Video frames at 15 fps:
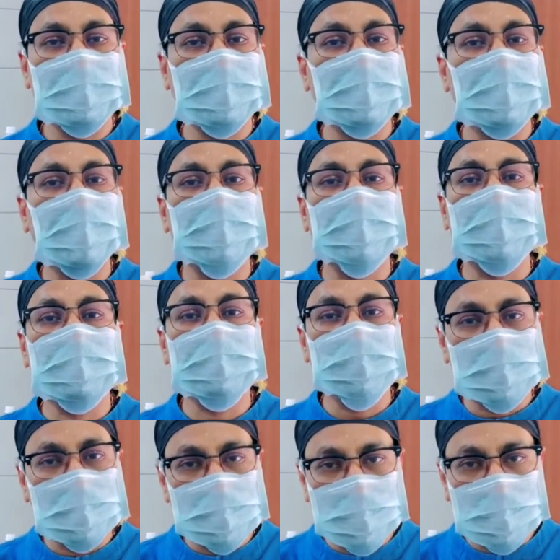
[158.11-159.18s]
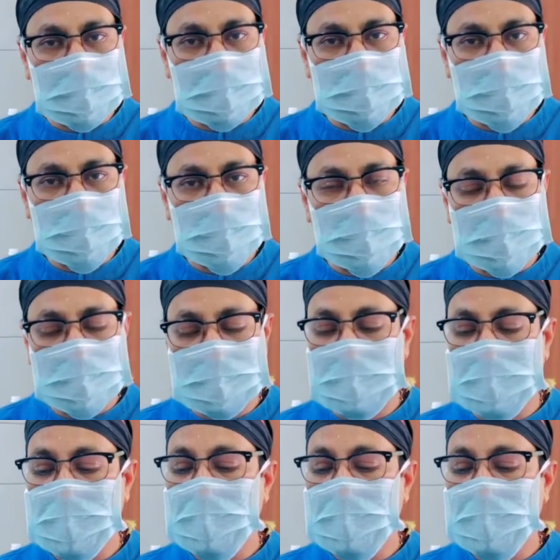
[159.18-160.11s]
থেকে আপনার সঙ্গে যোগাযোগ করবে